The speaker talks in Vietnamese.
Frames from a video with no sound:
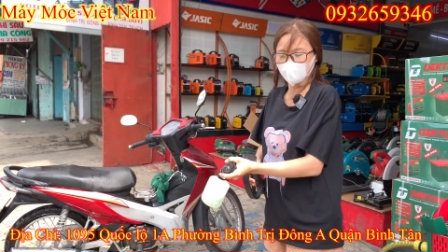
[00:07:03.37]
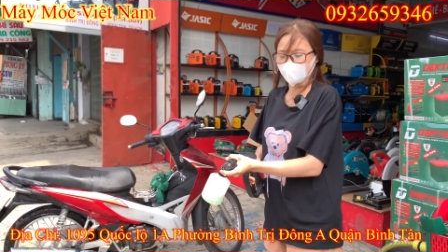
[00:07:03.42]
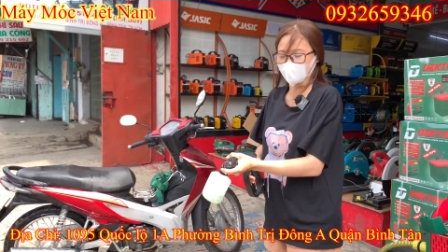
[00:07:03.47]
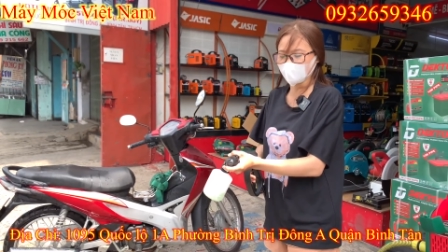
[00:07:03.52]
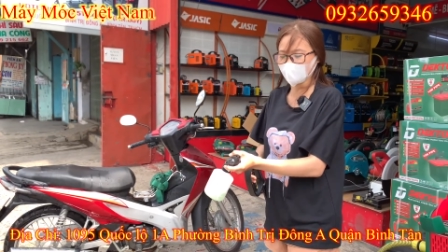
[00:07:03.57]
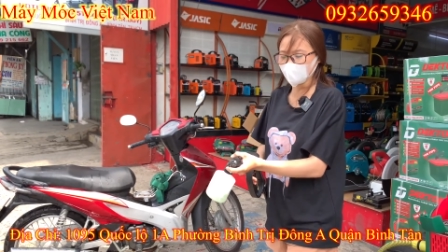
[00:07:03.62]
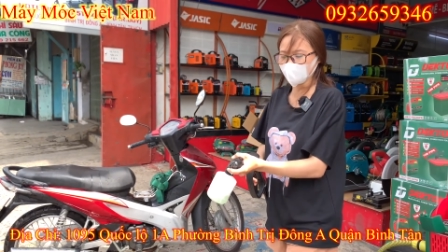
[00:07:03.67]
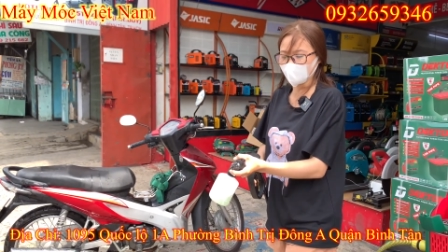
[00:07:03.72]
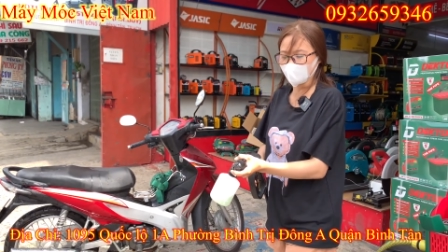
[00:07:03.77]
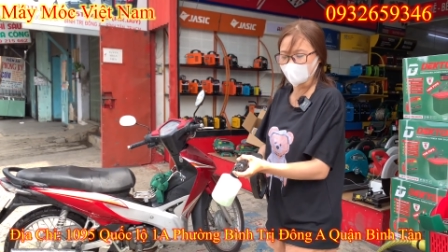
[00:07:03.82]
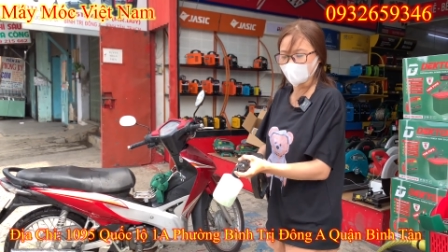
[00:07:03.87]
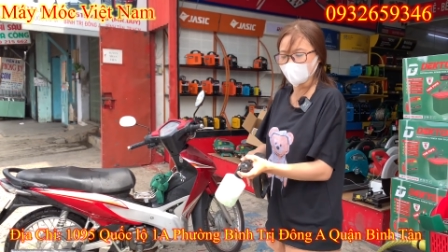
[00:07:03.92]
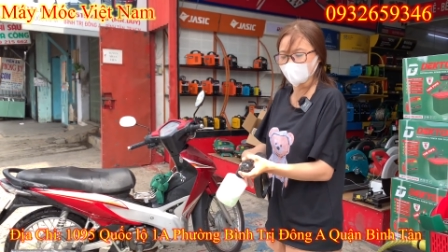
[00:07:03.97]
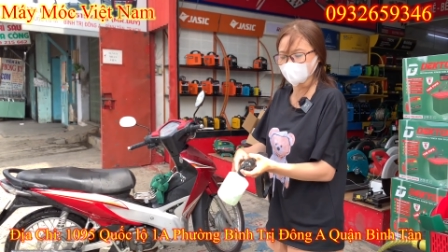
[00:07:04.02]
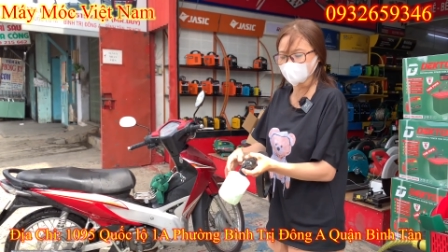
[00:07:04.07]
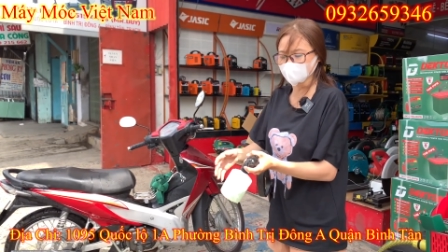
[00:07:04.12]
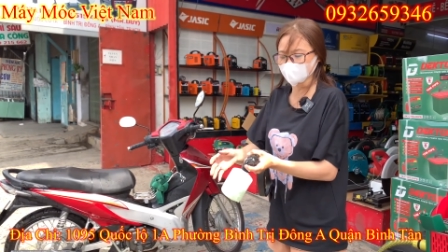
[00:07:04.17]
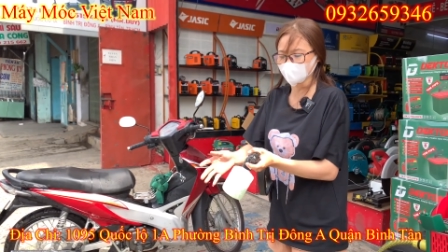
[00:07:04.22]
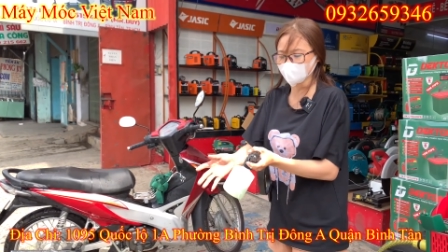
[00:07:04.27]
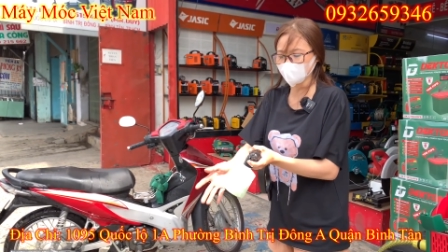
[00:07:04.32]
là khi mà các
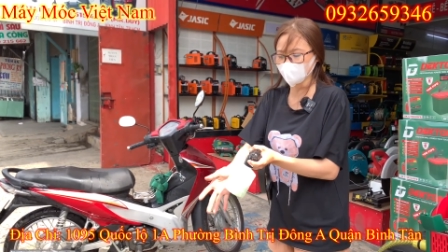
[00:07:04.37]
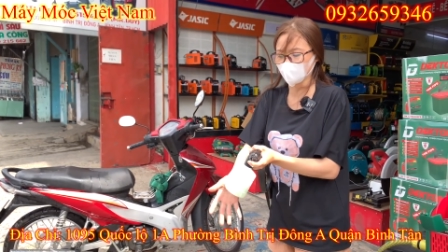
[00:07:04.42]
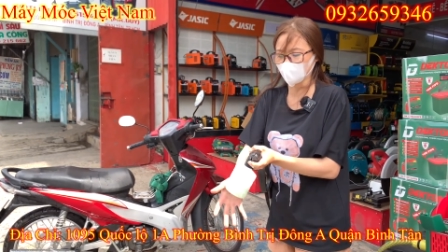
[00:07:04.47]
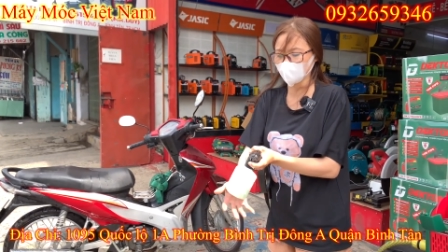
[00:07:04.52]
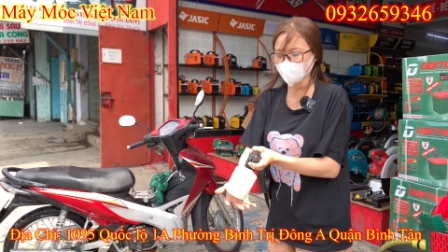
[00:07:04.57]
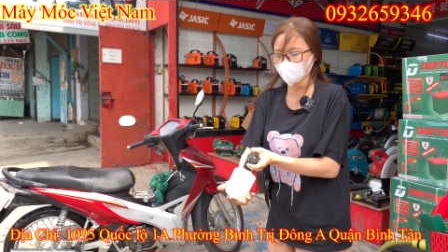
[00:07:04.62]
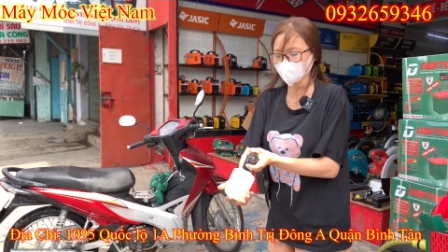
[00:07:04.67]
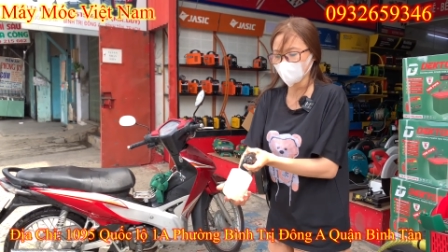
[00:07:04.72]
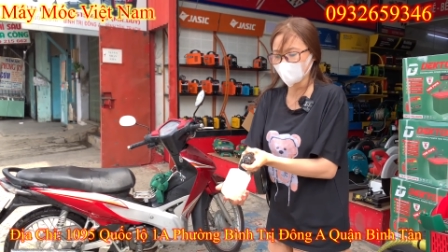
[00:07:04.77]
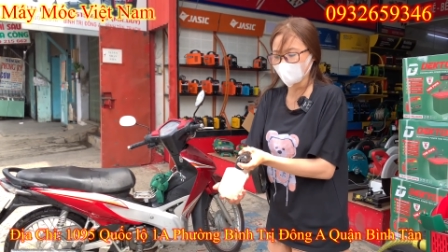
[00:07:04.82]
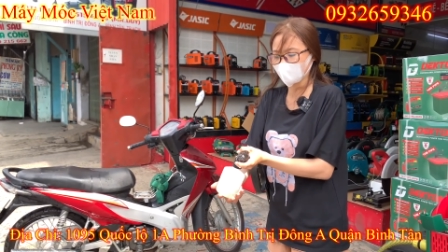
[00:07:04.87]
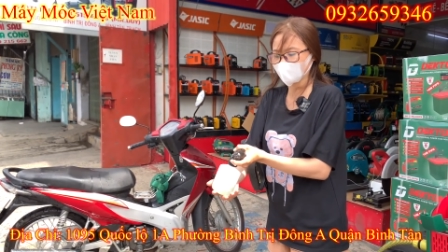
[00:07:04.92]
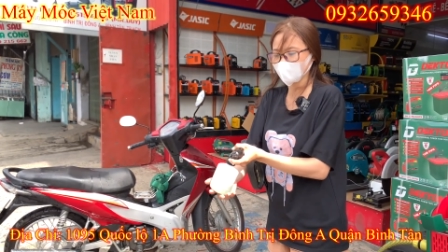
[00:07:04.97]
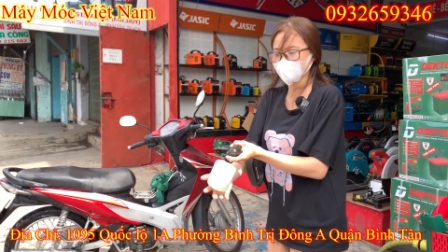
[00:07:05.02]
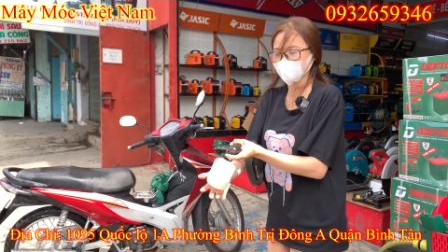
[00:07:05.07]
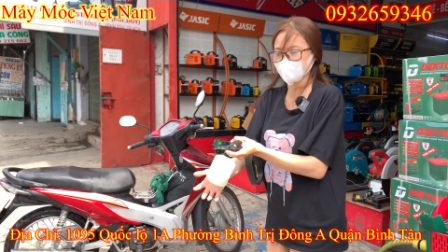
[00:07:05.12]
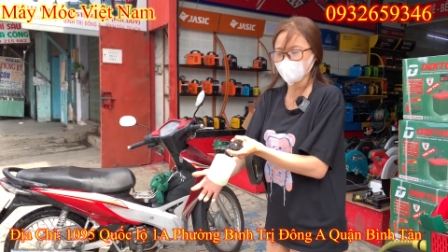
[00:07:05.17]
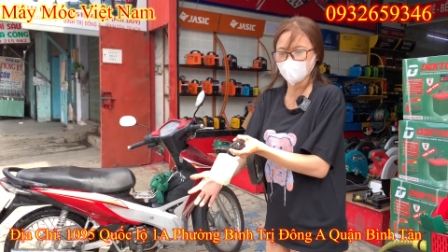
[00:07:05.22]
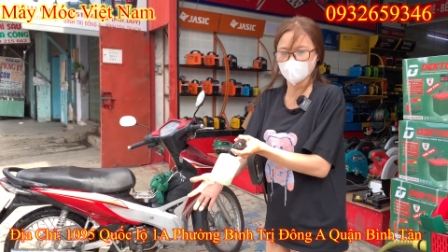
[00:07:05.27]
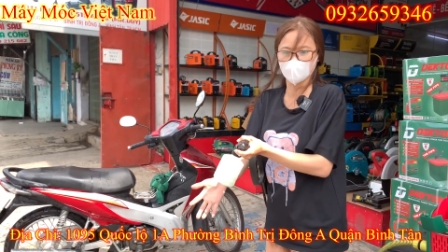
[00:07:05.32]
anh sử dụng qua cái
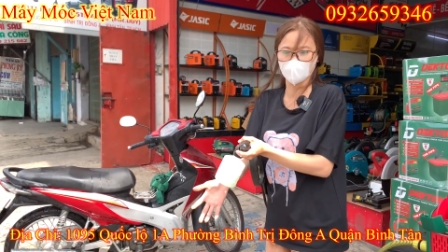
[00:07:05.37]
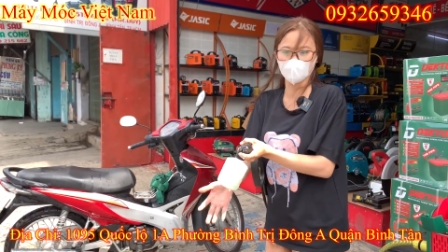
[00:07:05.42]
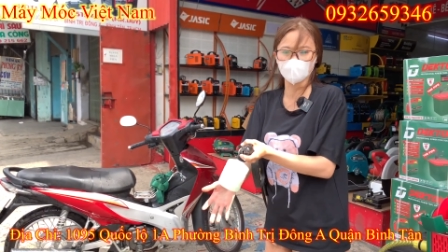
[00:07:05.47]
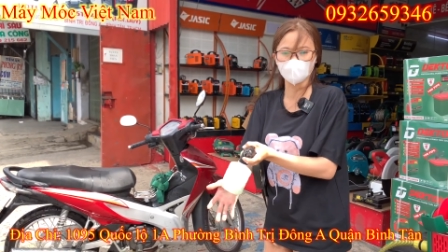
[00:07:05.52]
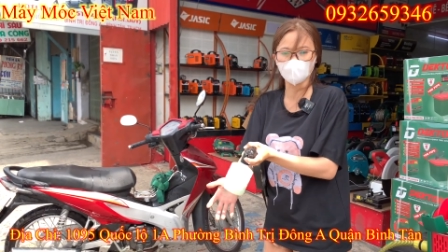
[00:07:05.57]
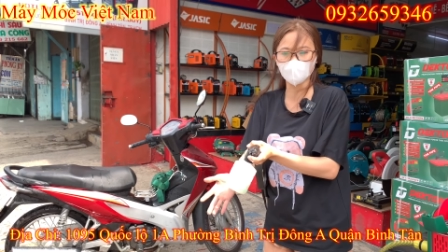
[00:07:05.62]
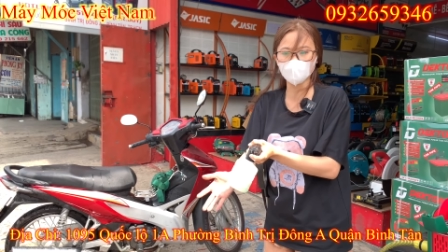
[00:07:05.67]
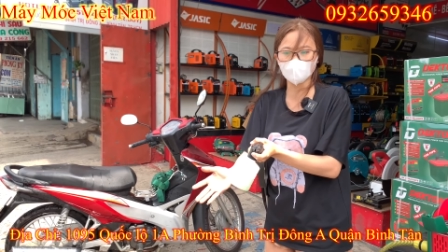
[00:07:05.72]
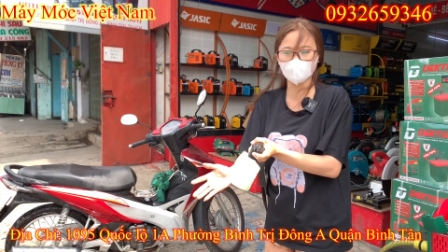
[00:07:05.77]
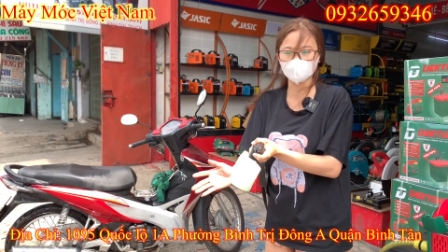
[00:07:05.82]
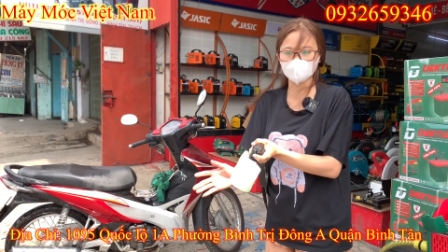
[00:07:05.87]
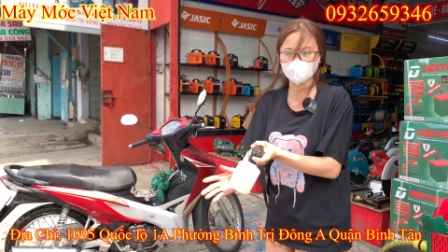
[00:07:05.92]
chế độ mà phun bột